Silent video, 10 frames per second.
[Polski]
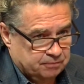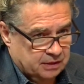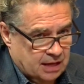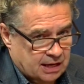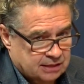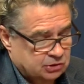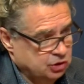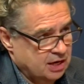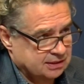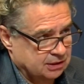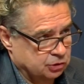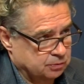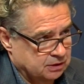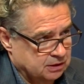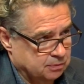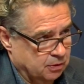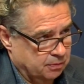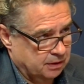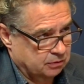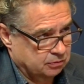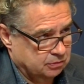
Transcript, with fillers: jaka jest szansa, żeby nas poparł?